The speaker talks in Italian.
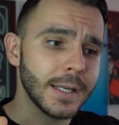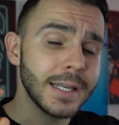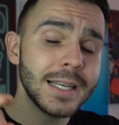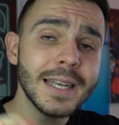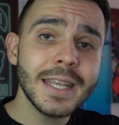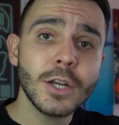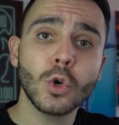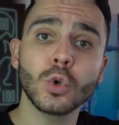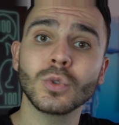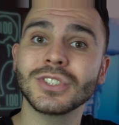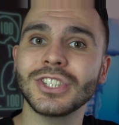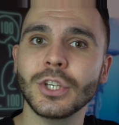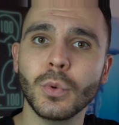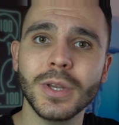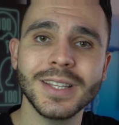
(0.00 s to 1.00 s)
le
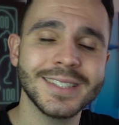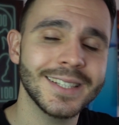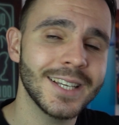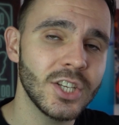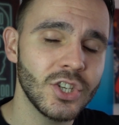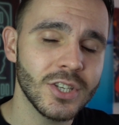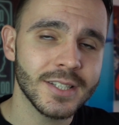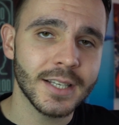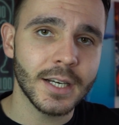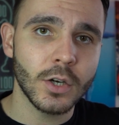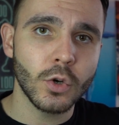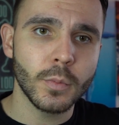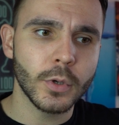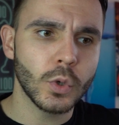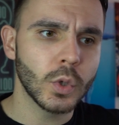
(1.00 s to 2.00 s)
conseguenze che ci
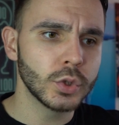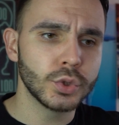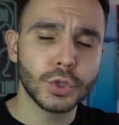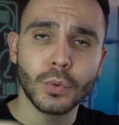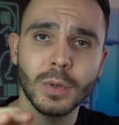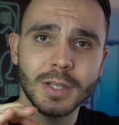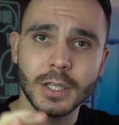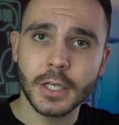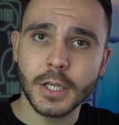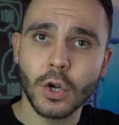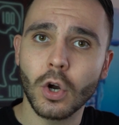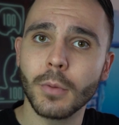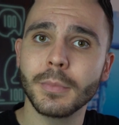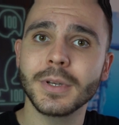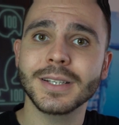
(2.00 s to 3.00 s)
saranno per quanto riguarda
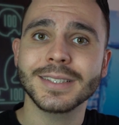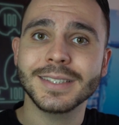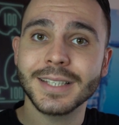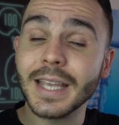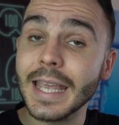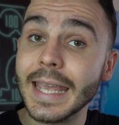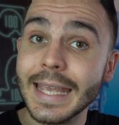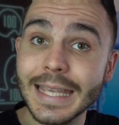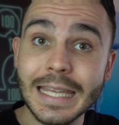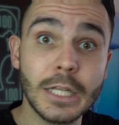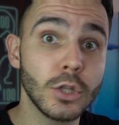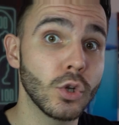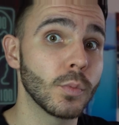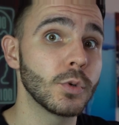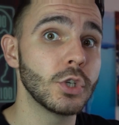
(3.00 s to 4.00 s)
l'e-commerce e
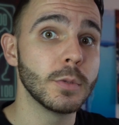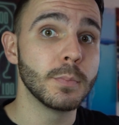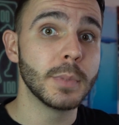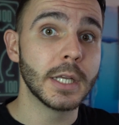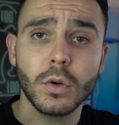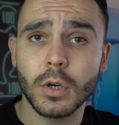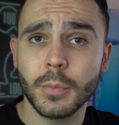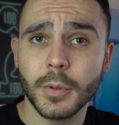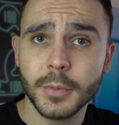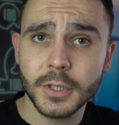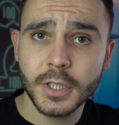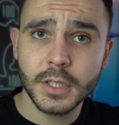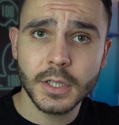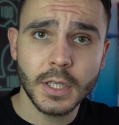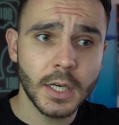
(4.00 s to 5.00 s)
il dropshipping. Ora, prima
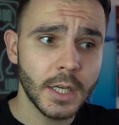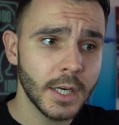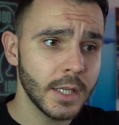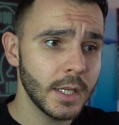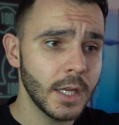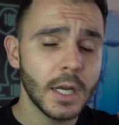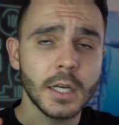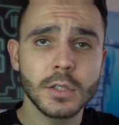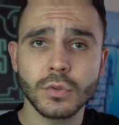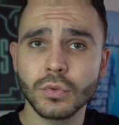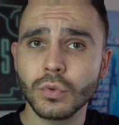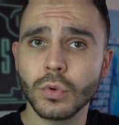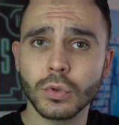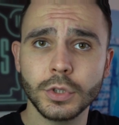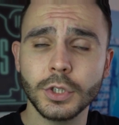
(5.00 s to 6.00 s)
di andare al
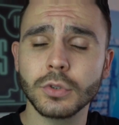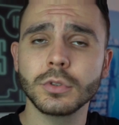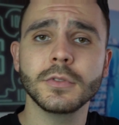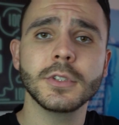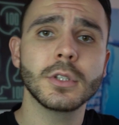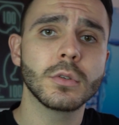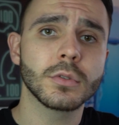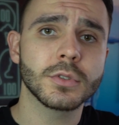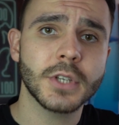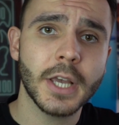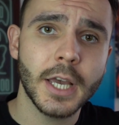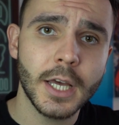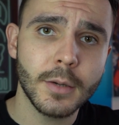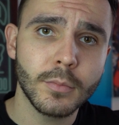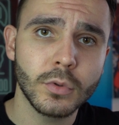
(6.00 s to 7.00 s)
succo, ti condivido lo
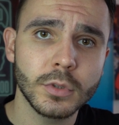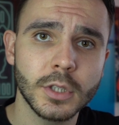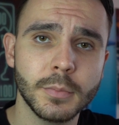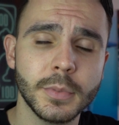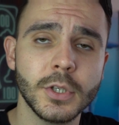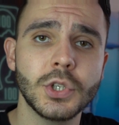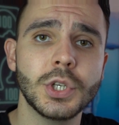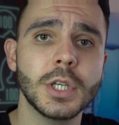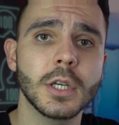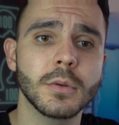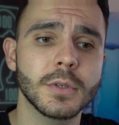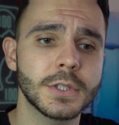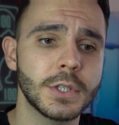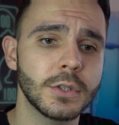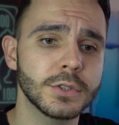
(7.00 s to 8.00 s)
schermo del PC e
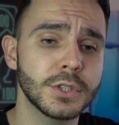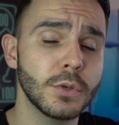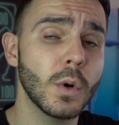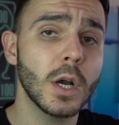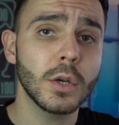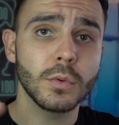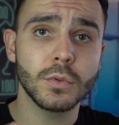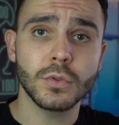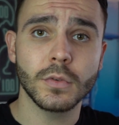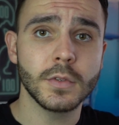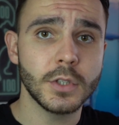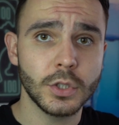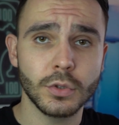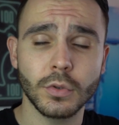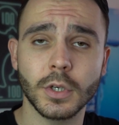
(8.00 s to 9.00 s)
queste cose qua, annuncio il
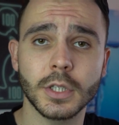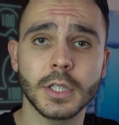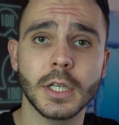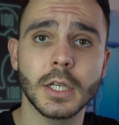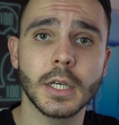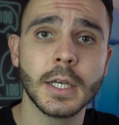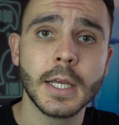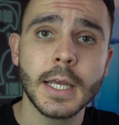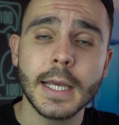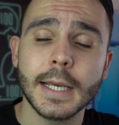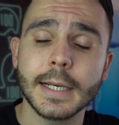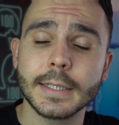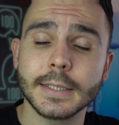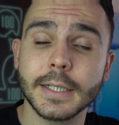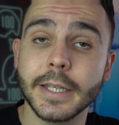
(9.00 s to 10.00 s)
vincitore del,
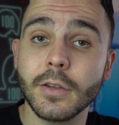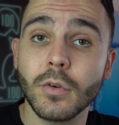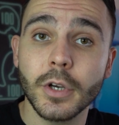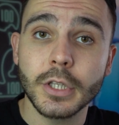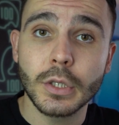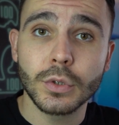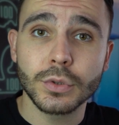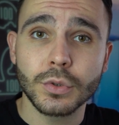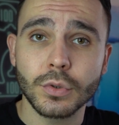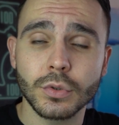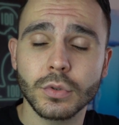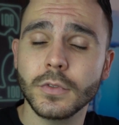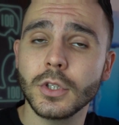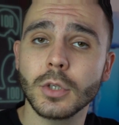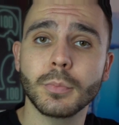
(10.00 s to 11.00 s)
uh, del giveaway dello
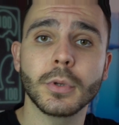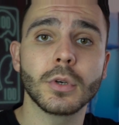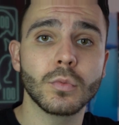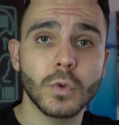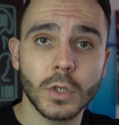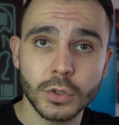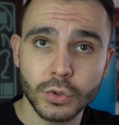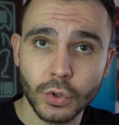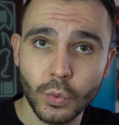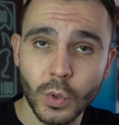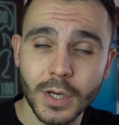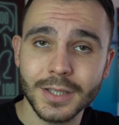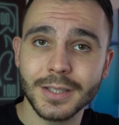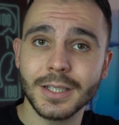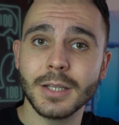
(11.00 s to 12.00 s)
scorso video per quanto
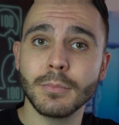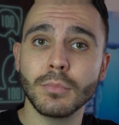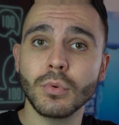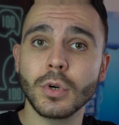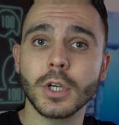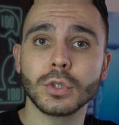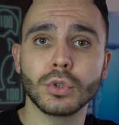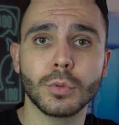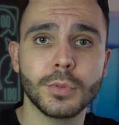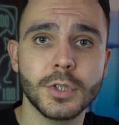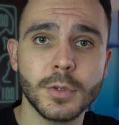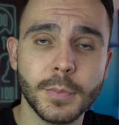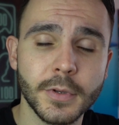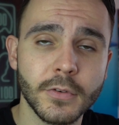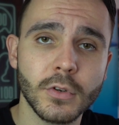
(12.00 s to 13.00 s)
riguarda l'ebook
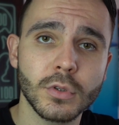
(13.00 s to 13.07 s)
Dropshipping